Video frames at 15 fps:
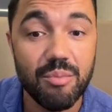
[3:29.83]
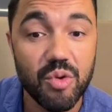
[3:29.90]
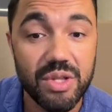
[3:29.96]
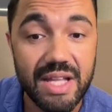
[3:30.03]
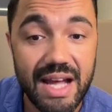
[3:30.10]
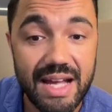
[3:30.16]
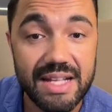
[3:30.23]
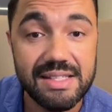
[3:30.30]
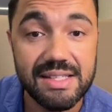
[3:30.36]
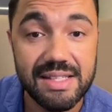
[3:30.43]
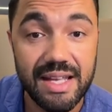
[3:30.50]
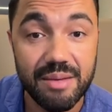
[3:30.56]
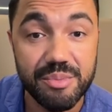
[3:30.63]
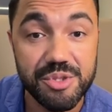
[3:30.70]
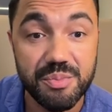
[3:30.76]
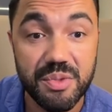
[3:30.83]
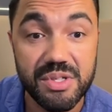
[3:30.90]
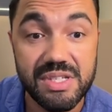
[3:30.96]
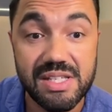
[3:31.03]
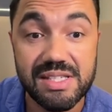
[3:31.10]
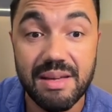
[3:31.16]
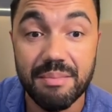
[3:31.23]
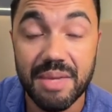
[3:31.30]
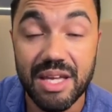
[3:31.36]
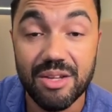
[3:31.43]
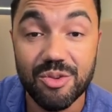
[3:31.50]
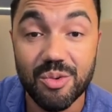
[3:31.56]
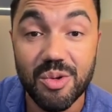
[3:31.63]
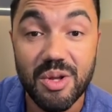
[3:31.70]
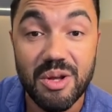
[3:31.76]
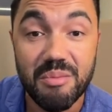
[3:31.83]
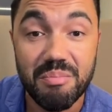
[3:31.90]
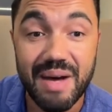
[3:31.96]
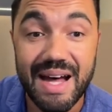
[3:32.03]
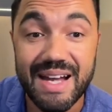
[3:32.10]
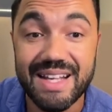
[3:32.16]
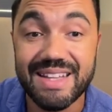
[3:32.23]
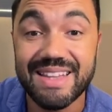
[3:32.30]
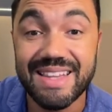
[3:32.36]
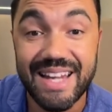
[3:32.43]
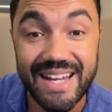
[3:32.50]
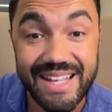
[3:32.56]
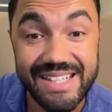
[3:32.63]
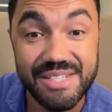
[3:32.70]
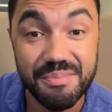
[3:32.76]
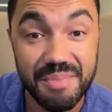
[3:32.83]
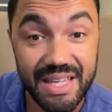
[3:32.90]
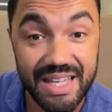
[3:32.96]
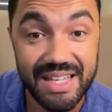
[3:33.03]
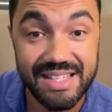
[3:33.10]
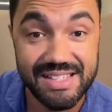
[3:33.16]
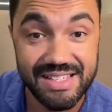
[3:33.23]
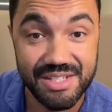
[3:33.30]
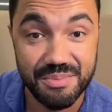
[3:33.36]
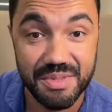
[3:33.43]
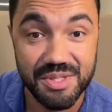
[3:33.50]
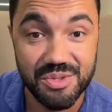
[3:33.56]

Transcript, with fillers: é mudar esse tempo de processamento para três meses,